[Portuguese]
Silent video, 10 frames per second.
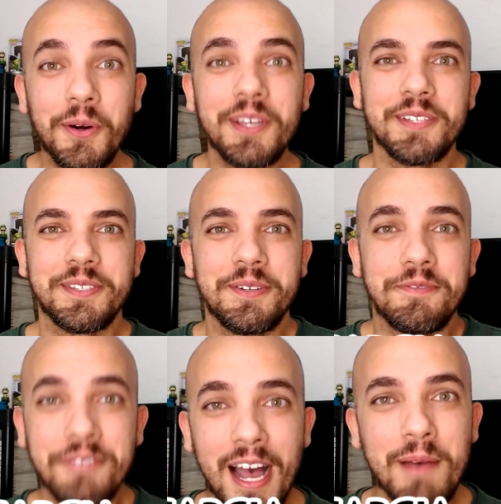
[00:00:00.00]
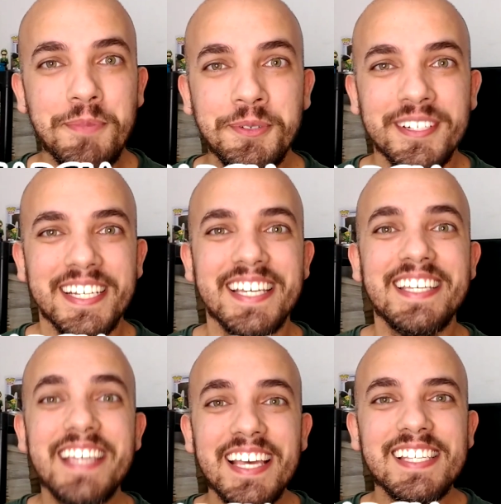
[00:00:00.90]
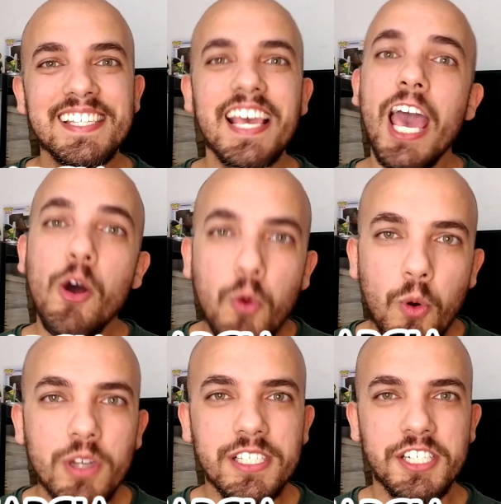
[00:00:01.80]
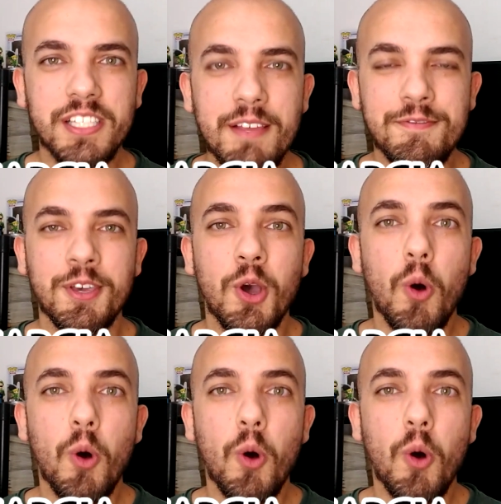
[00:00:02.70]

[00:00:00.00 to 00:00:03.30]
Oi, eu sou o Fábio e esse é o Coisas de TV,